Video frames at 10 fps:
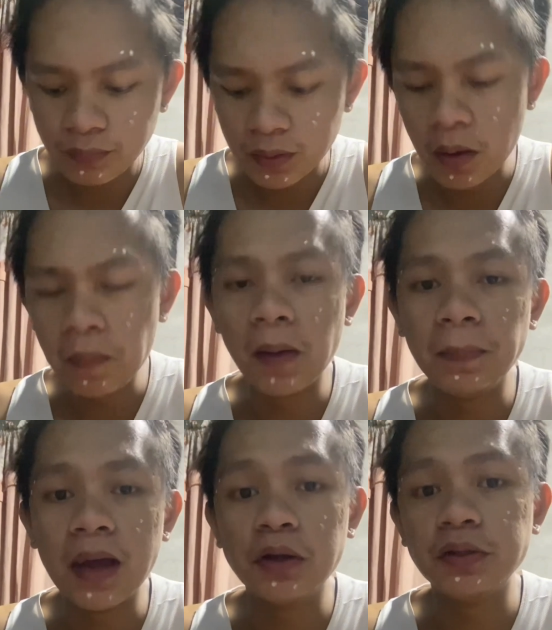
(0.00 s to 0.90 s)
may mga
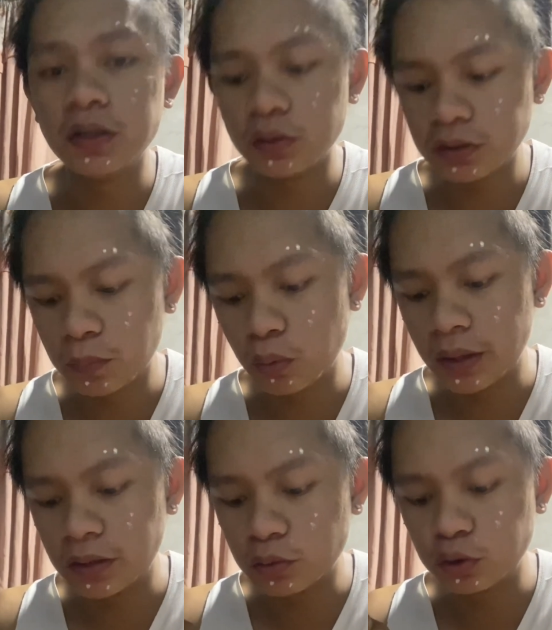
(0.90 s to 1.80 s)
plano din ako sa buhay
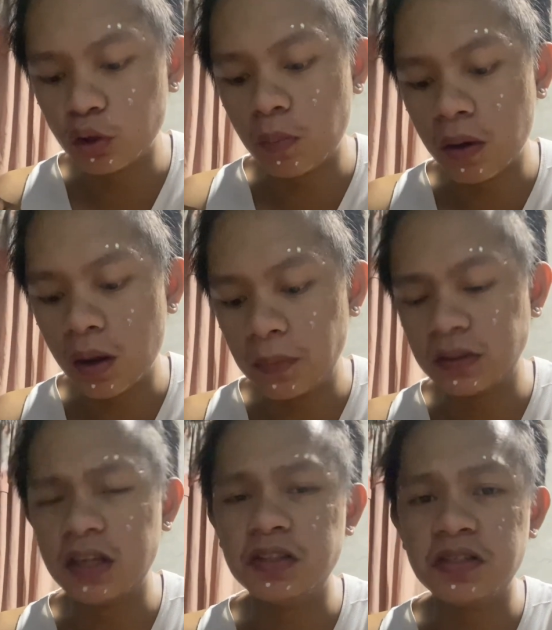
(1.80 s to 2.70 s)
na gusto ko makamit na
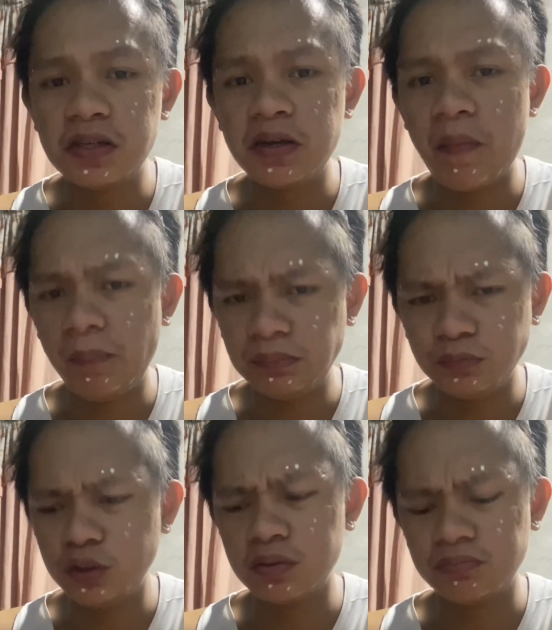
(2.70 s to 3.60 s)
hindi
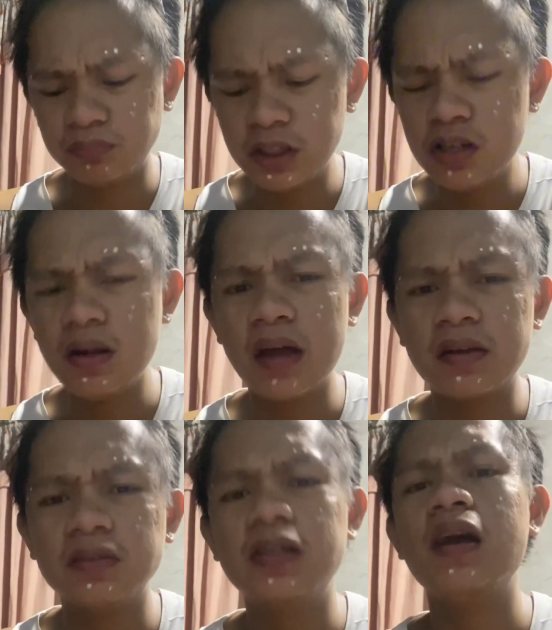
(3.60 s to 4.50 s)
yun, hindi like
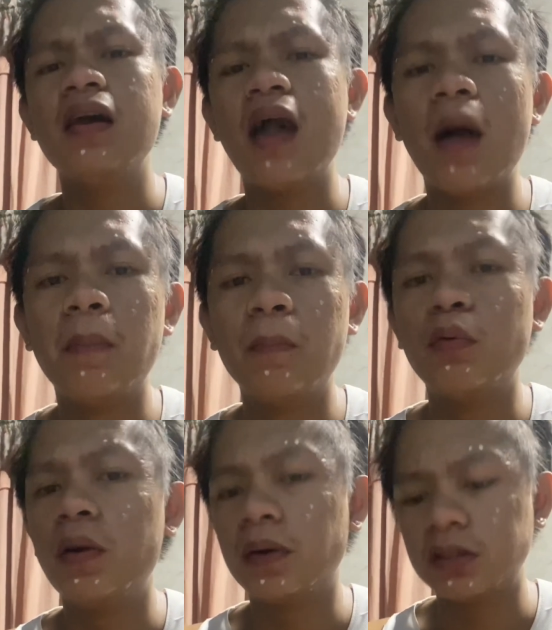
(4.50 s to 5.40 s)
hindi habang
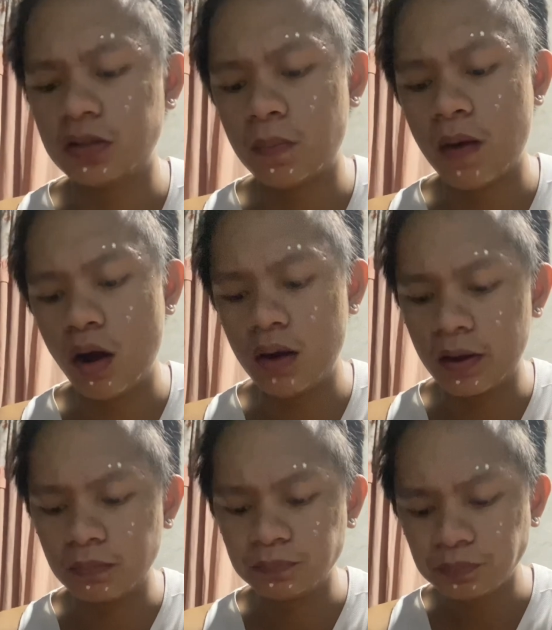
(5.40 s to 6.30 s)
buhay magtatrabaho like
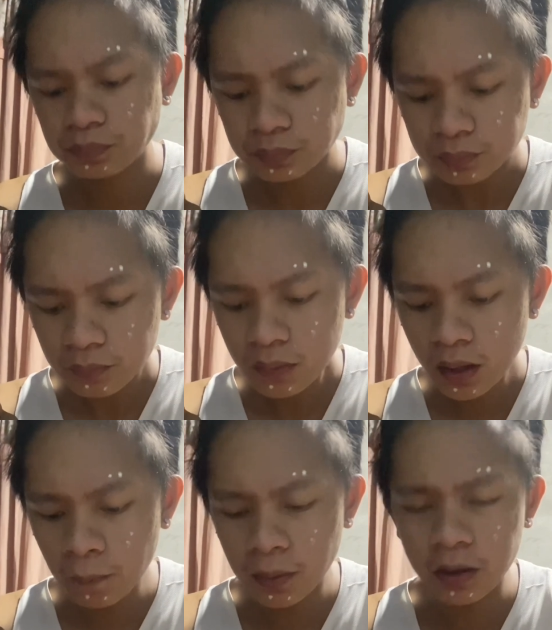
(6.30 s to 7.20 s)

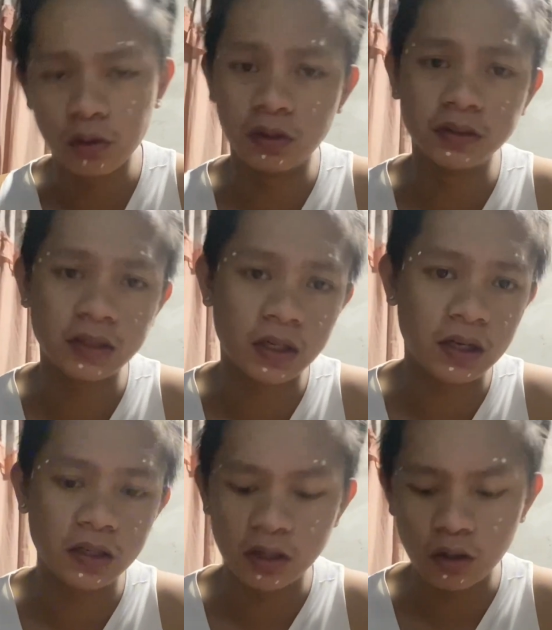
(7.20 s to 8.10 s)
magkaroon ng
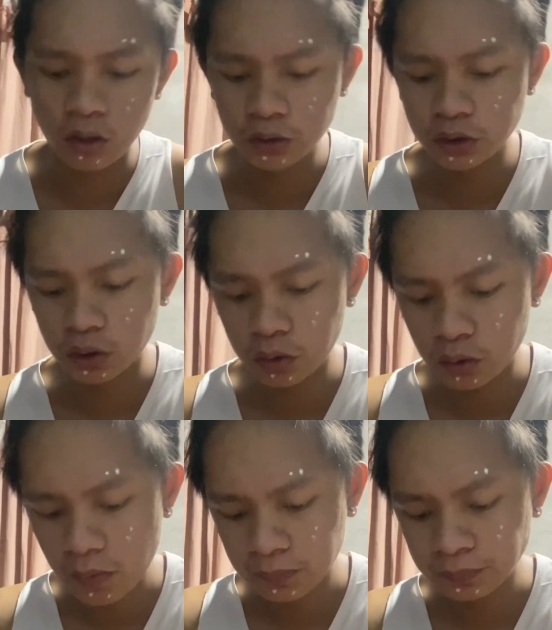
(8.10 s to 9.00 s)
sariling negosyo.
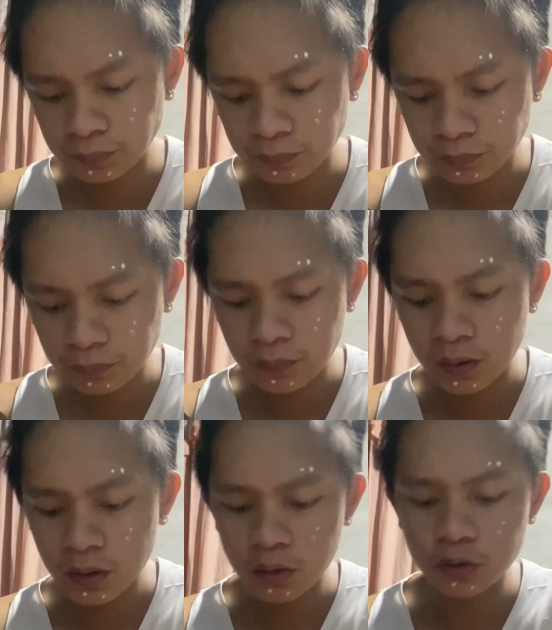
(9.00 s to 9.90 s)

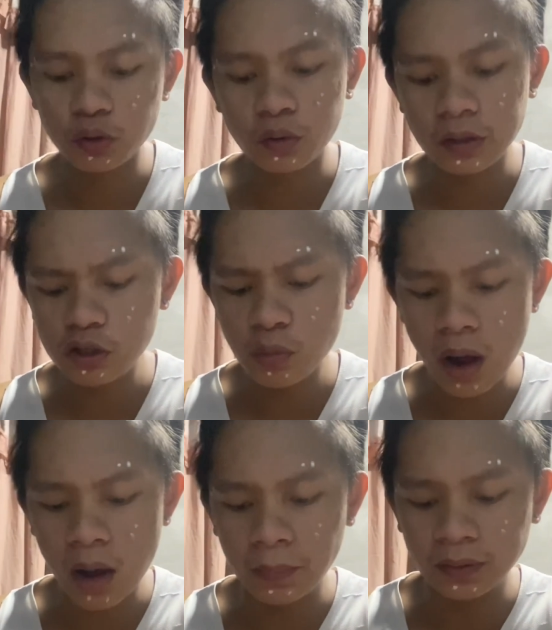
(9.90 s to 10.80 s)
Gusto ko rin
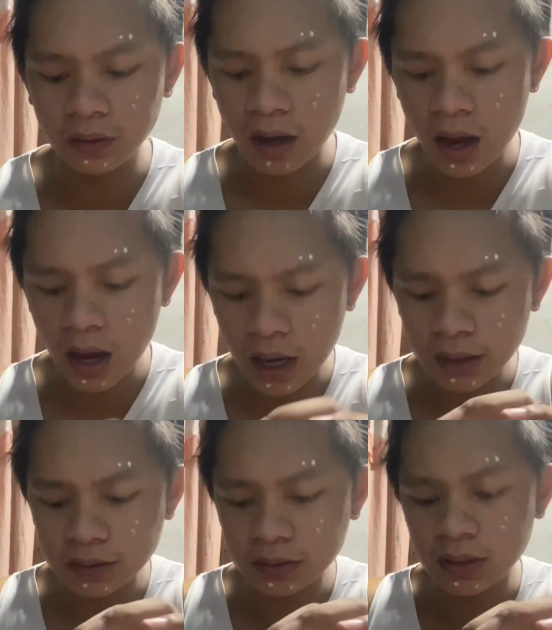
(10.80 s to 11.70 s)
yumaman
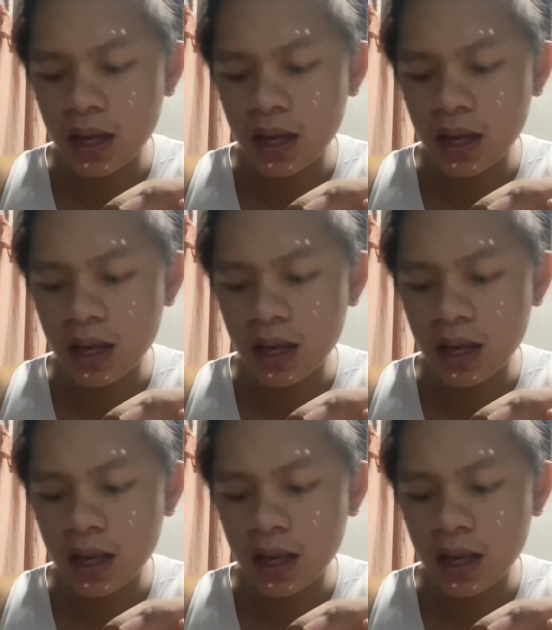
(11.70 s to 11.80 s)
guys.